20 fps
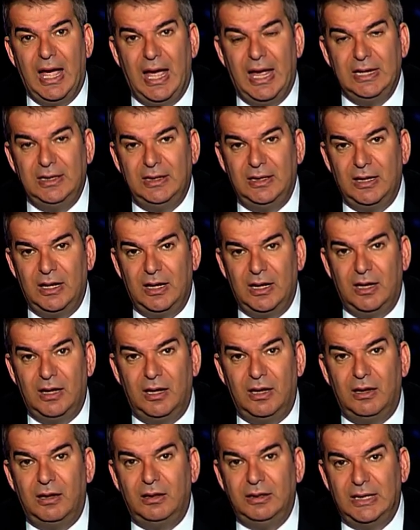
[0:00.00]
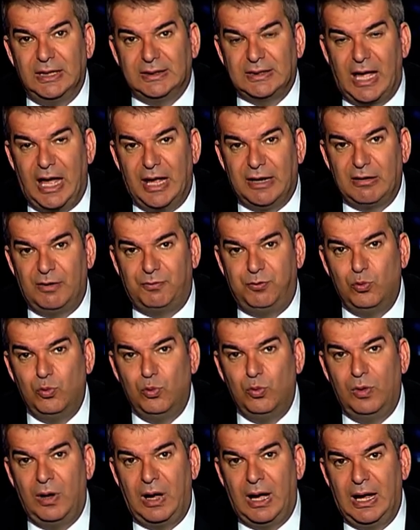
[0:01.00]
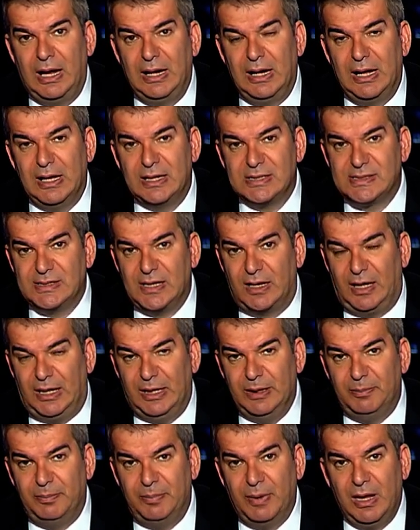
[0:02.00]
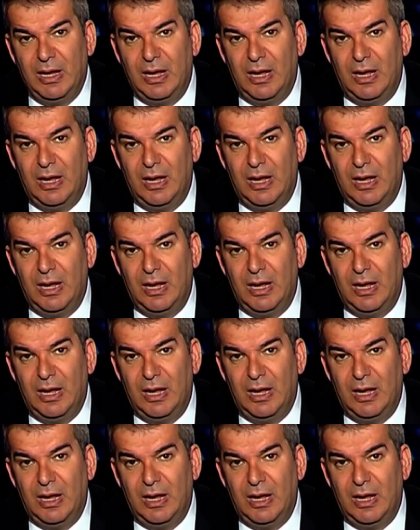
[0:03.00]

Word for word: أن آه، يتعرفوا على صاحب